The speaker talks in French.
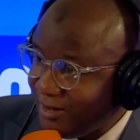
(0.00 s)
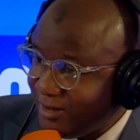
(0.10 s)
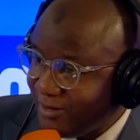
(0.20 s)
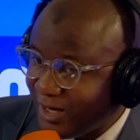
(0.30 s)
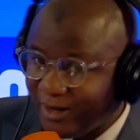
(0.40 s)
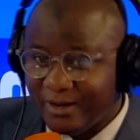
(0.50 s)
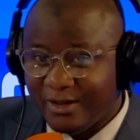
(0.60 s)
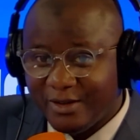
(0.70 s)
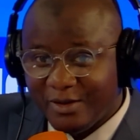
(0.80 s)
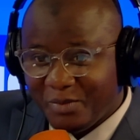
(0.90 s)
Voilà,
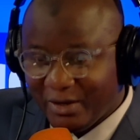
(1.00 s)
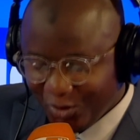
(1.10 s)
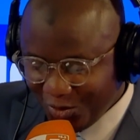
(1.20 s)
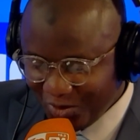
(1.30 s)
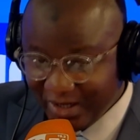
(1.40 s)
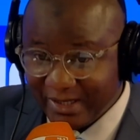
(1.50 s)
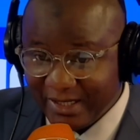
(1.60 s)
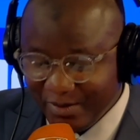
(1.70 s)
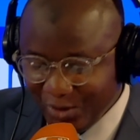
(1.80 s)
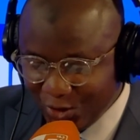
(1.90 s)
euh, bienvenue dans
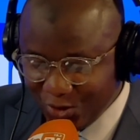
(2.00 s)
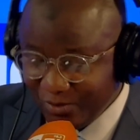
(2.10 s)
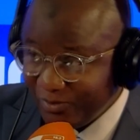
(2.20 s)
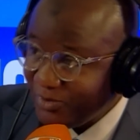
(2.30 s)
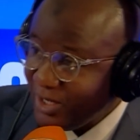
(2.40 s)
cette émission.